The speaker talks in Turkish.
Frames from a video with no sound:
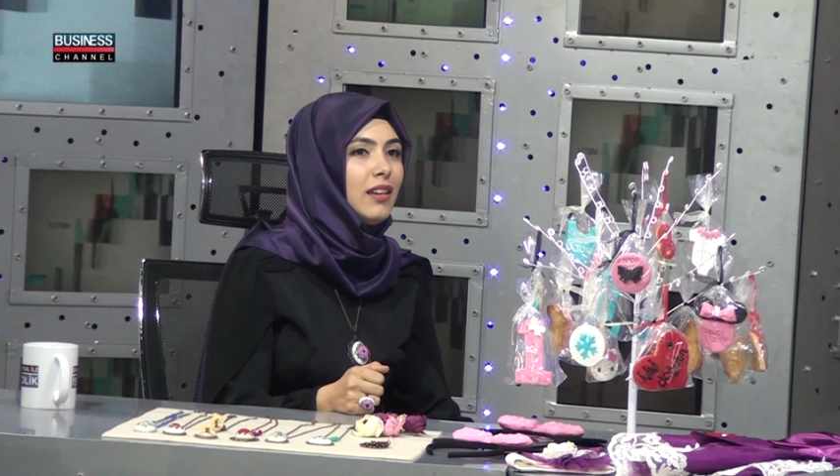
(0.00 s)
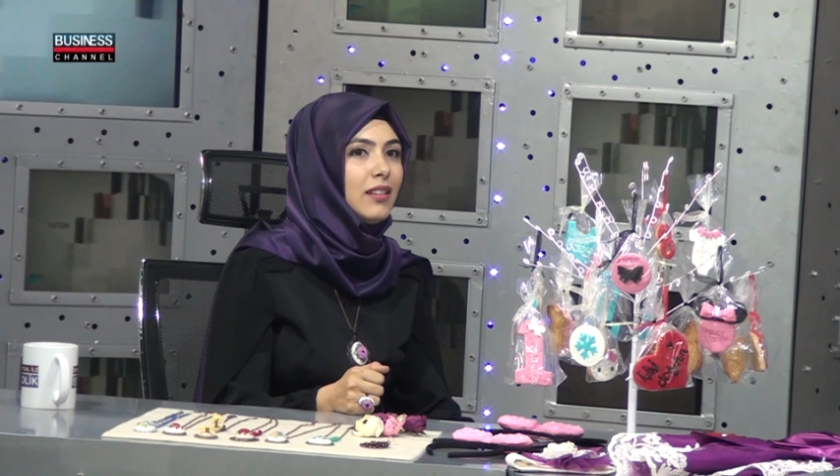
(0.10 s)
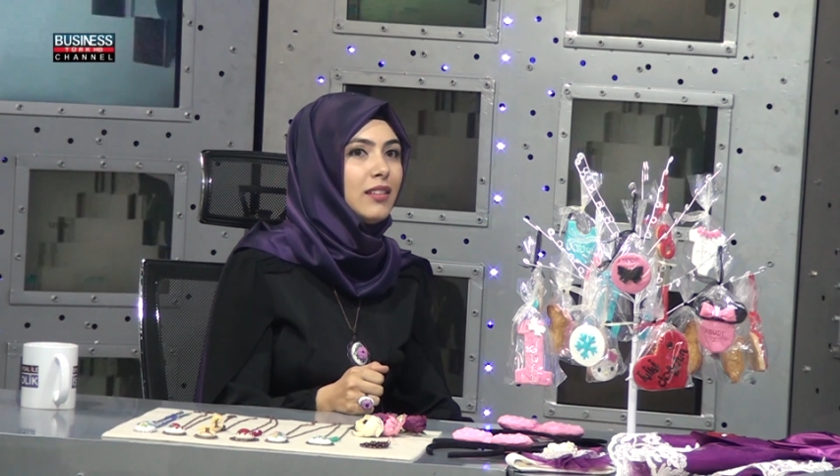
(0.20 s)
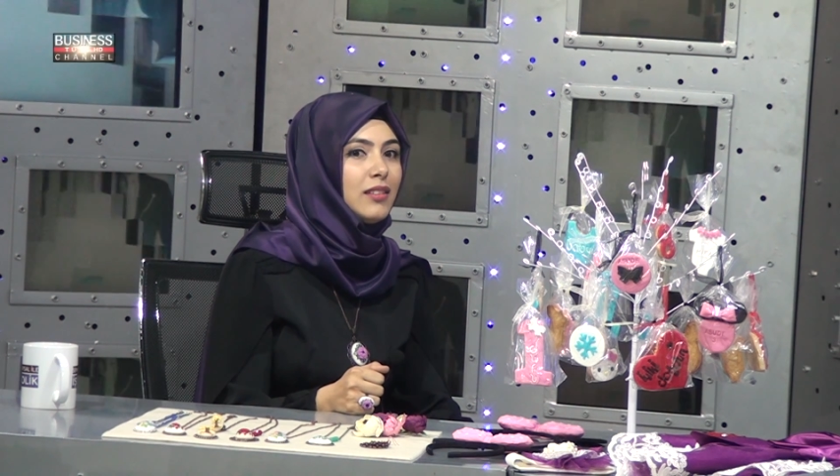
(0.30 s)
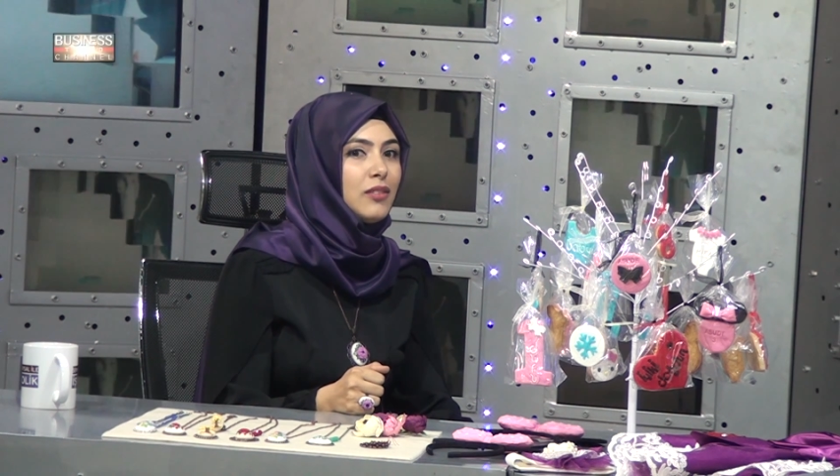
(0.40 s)

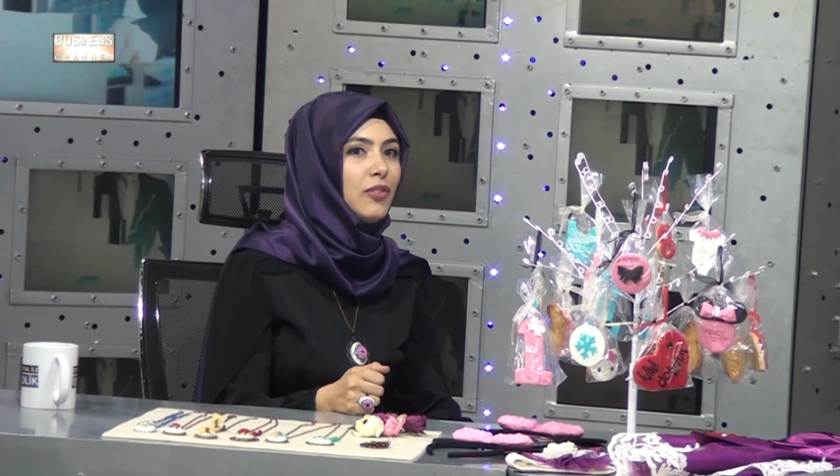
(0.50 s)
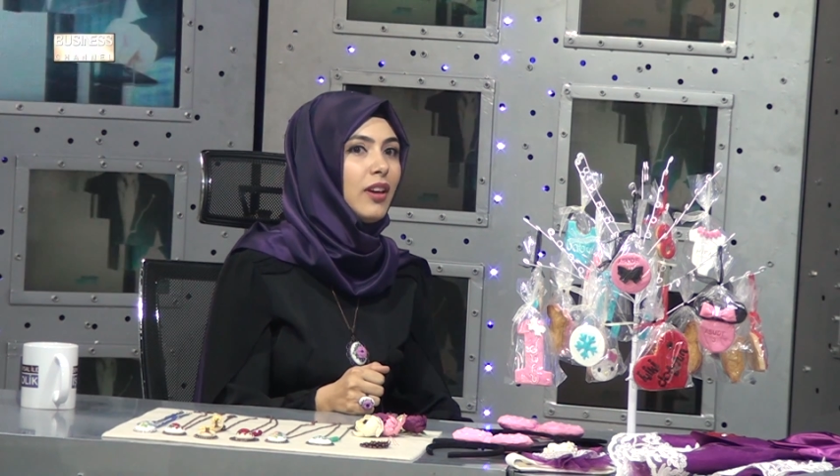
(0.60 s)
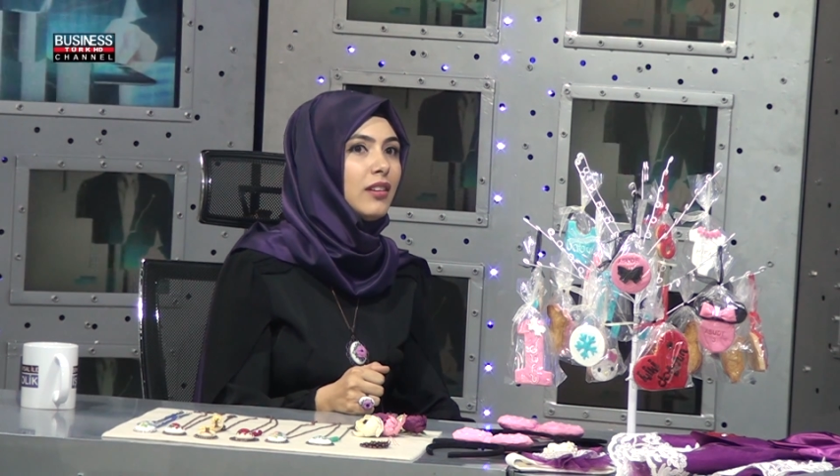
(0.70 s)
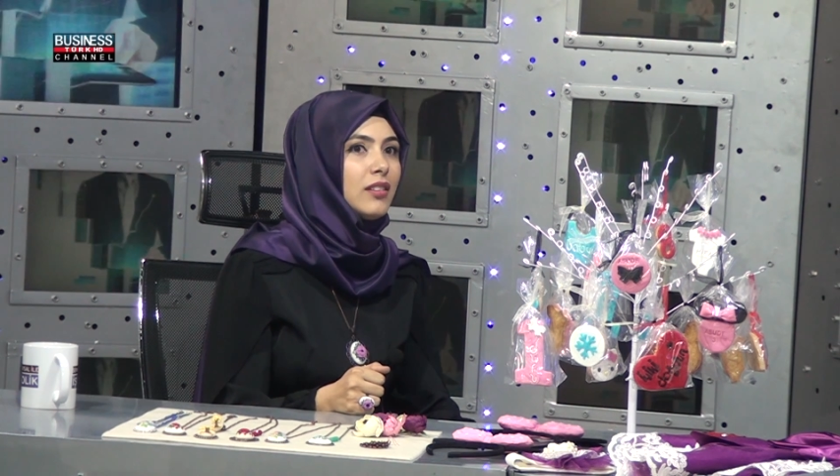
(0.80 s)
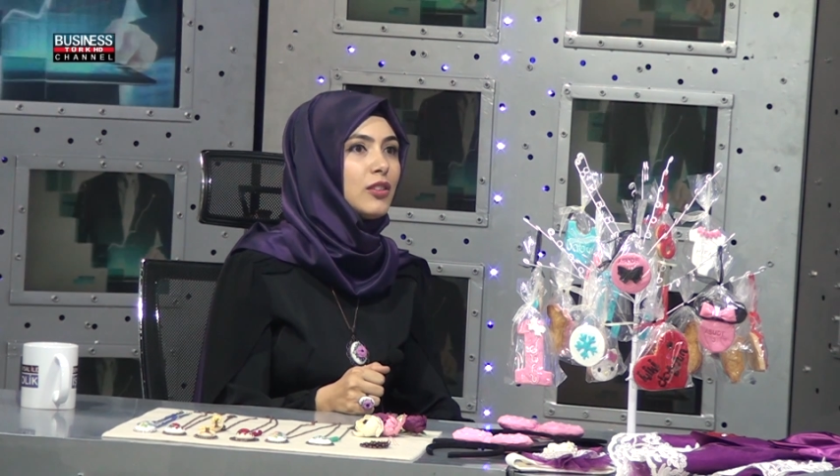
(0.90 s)
e,
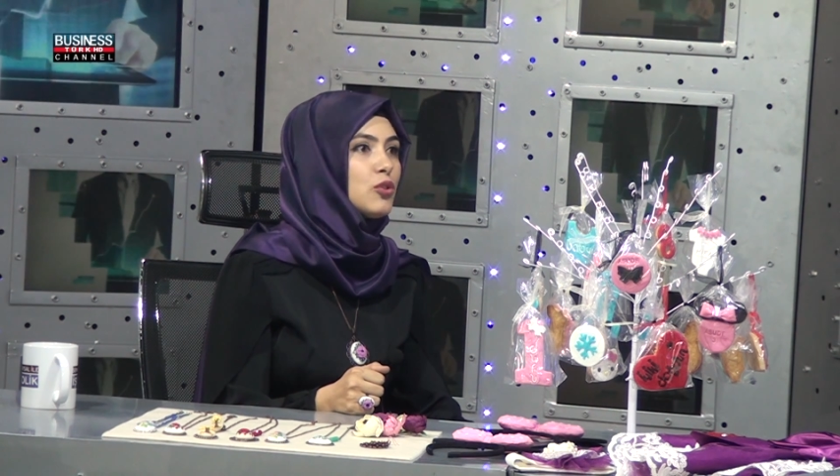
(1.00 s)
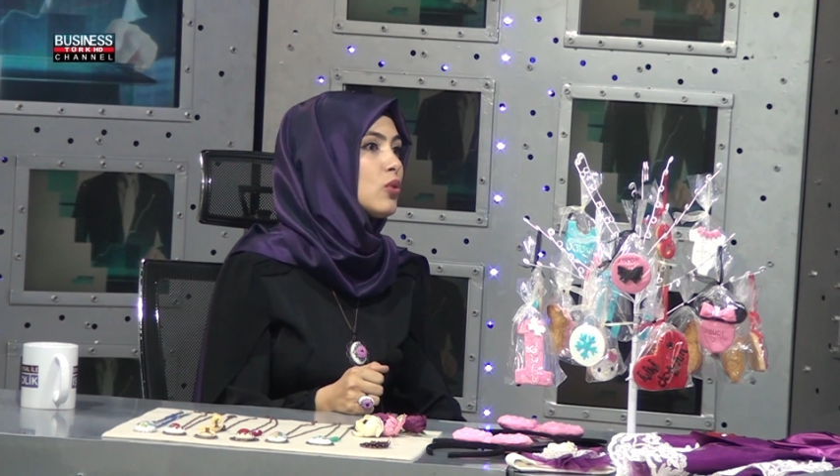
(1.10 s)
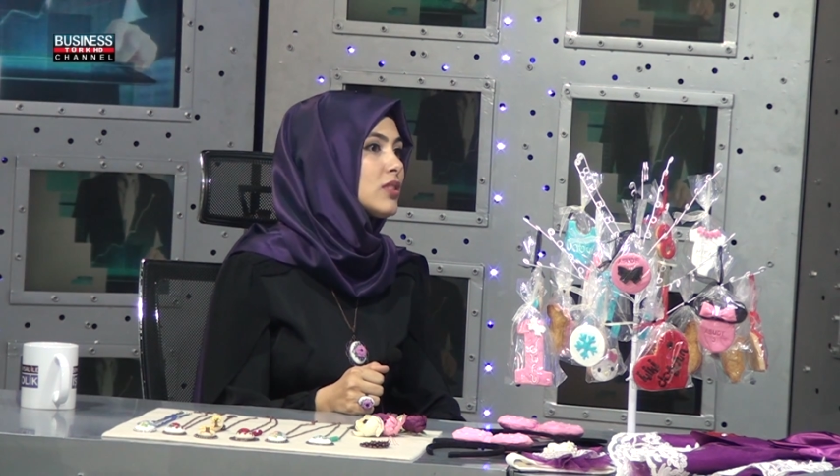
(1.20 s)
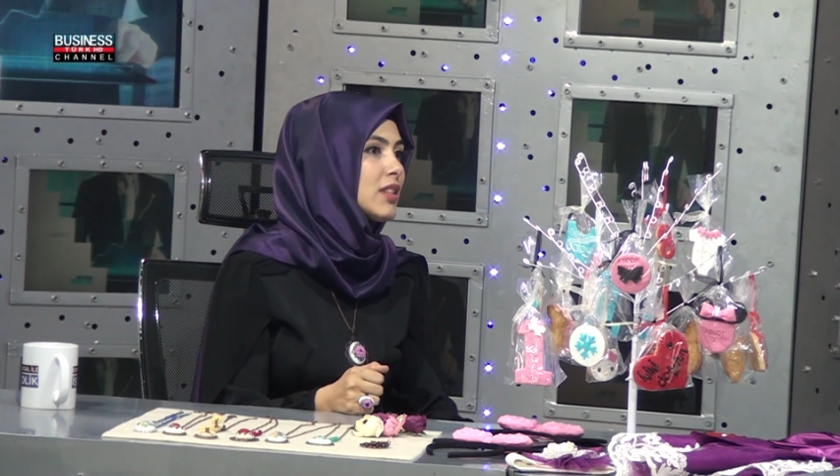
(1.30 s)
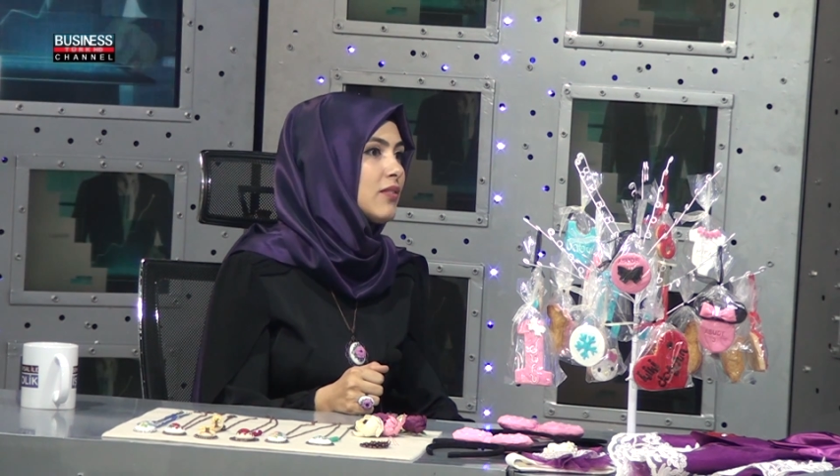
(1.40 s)
ve e,
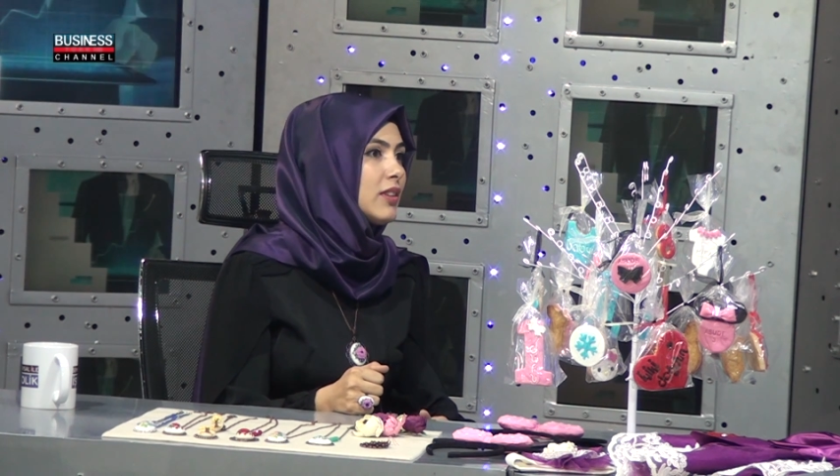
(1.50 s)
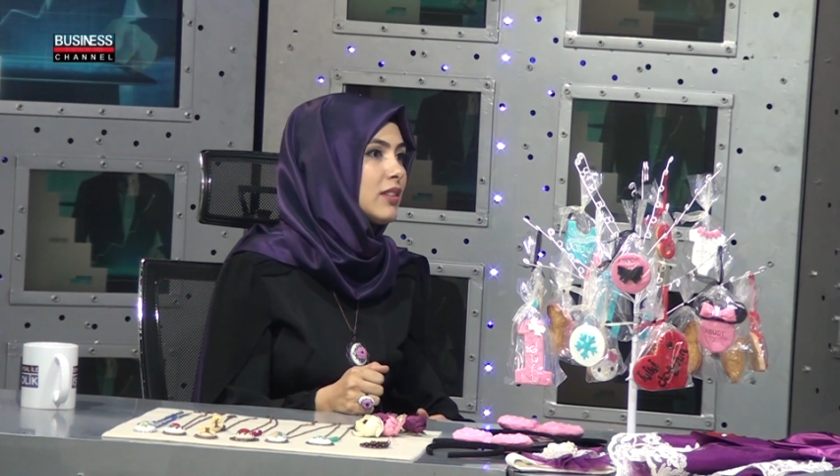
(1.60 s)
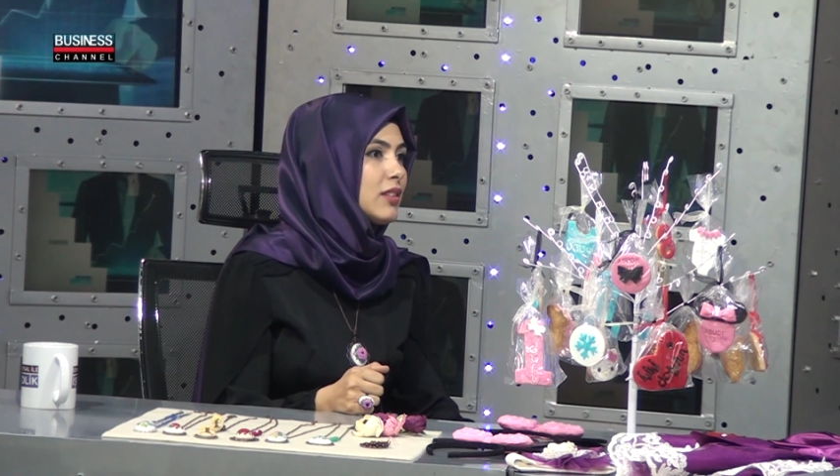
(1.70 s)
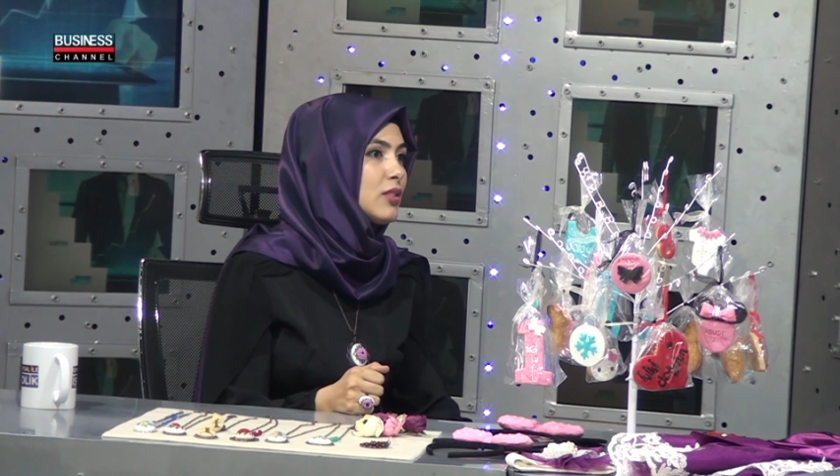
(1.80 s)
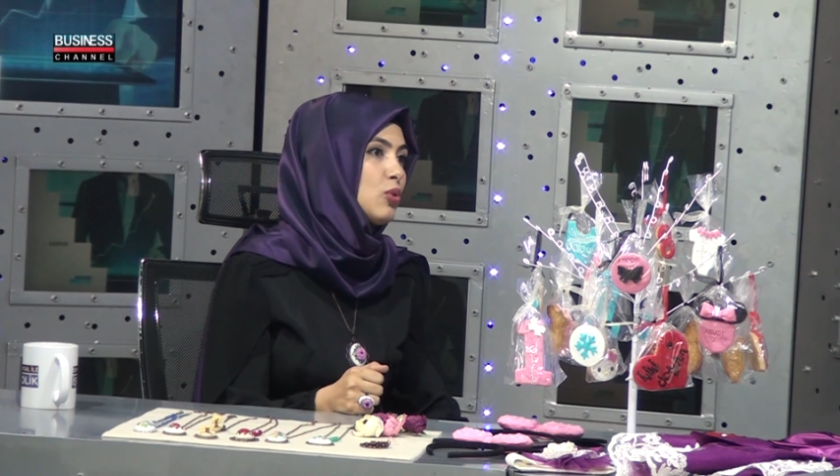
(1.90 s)
çok
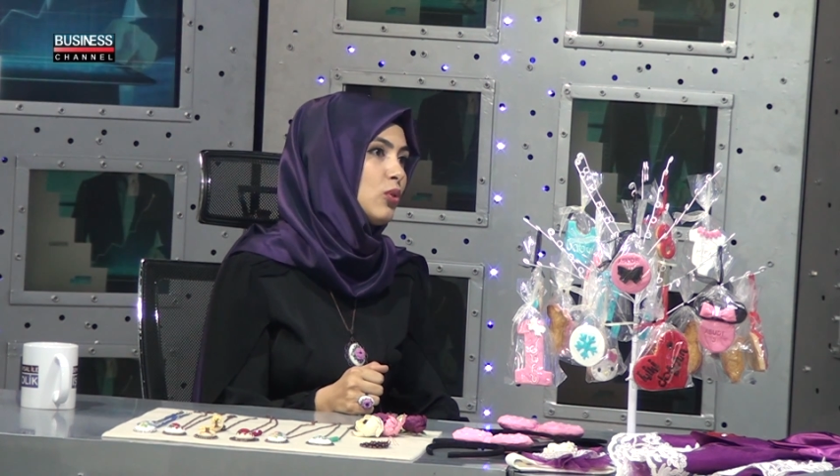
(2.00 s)
sevildi,